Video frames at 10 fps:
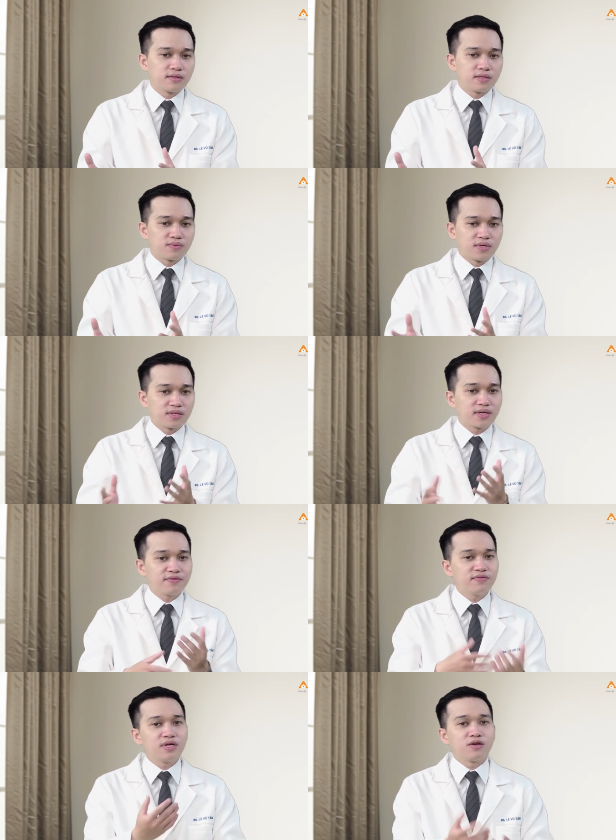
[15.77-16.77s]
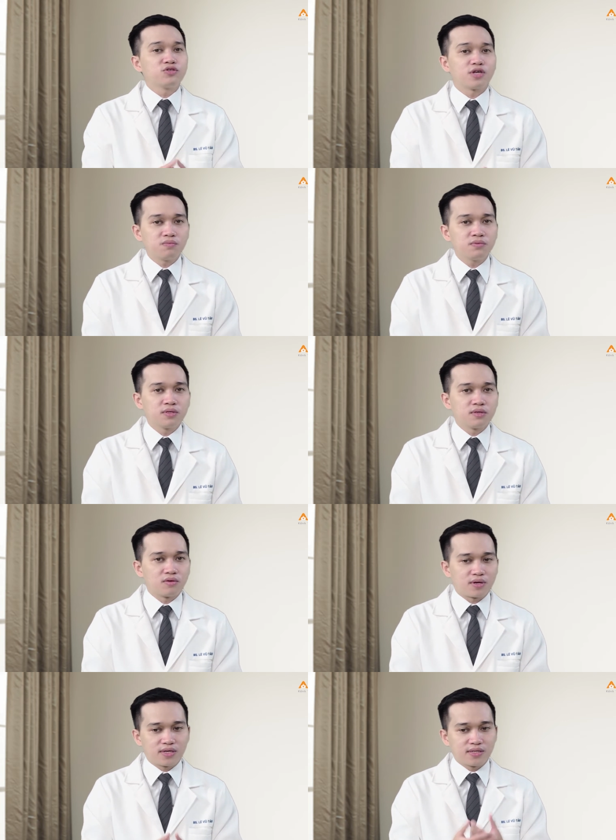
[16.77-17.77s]
Trong những cái vấn đề lối sống
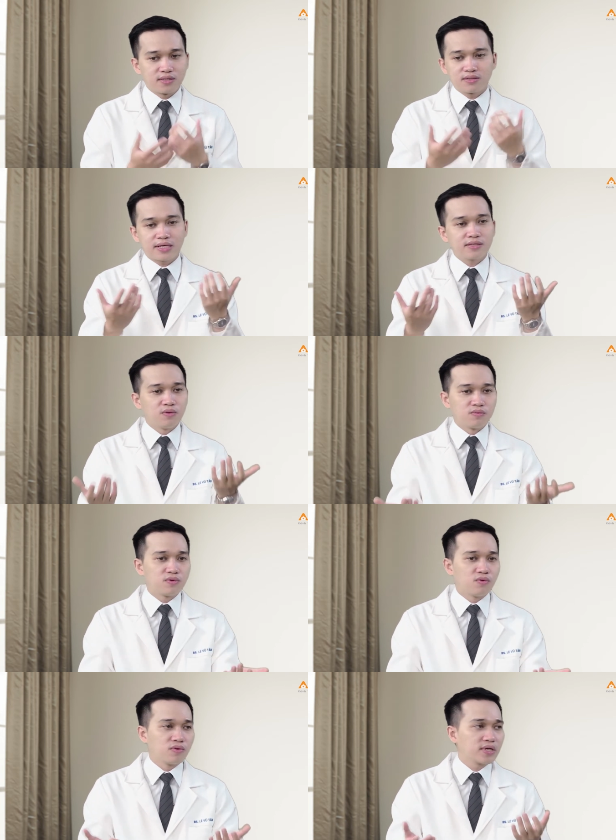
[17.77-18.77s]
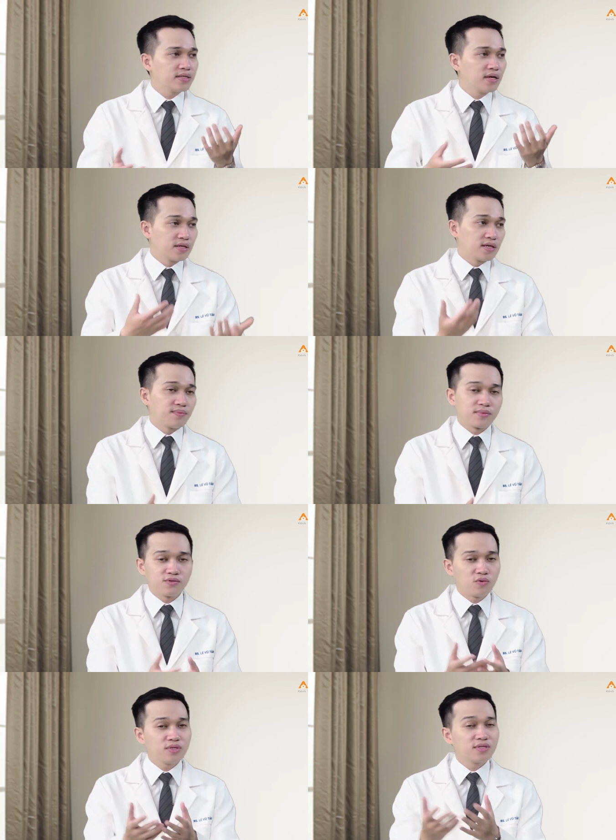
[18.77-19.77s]
hoặc là những tác dụng của cái nghề nghiệp
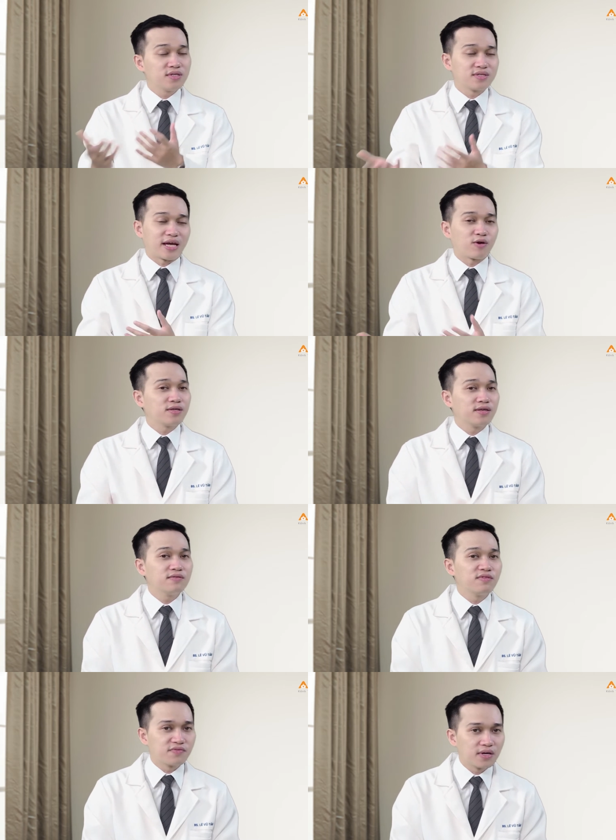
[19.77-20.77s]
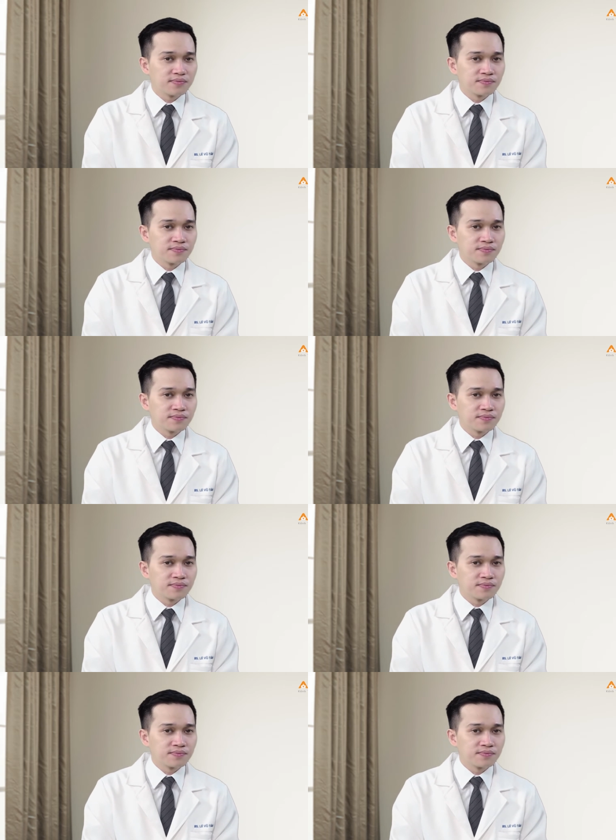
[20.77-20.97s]
tiếp xúc với tia xạ hóa chất vân vân.